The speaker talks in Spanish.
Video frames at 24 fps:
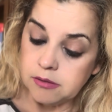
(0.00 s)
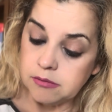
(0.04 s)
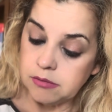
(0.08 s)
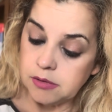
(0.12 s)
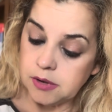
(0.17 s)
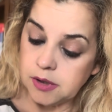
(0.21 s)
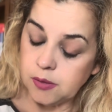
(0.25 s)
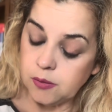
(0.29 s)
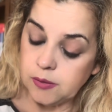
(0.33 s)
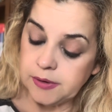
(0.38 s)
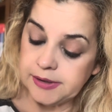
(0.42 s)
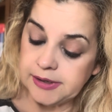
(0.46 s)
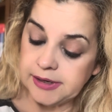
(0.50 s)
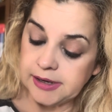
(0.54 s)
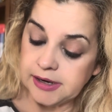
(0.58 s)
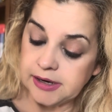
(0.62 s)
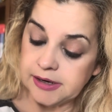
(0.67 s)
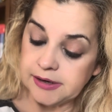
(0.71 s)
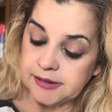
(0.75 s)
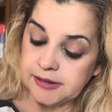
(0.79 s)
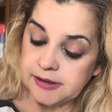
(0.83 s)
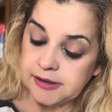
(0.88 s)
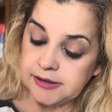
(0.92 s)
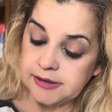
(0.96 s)
Eugenia
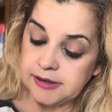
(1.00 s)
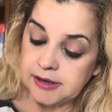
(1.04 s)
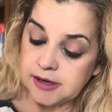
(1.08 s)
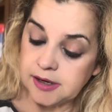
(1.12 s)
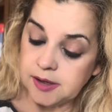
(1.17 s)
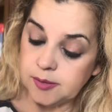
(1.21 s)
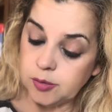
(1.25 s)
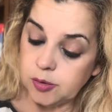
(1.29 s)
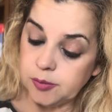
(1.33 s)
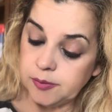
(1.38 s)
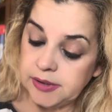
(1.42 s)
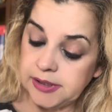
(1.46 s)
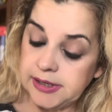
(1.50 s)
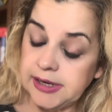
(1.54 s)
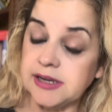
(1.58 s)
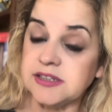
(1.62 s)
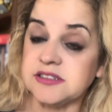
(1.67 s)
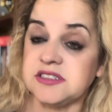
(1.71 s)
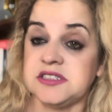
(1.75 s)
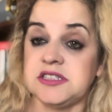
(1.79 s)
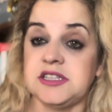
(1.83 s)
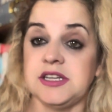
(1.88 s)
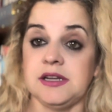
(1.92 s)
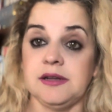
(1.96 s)
Gardenia, camomila,
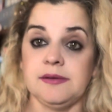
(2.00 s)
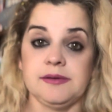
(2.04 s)
tiene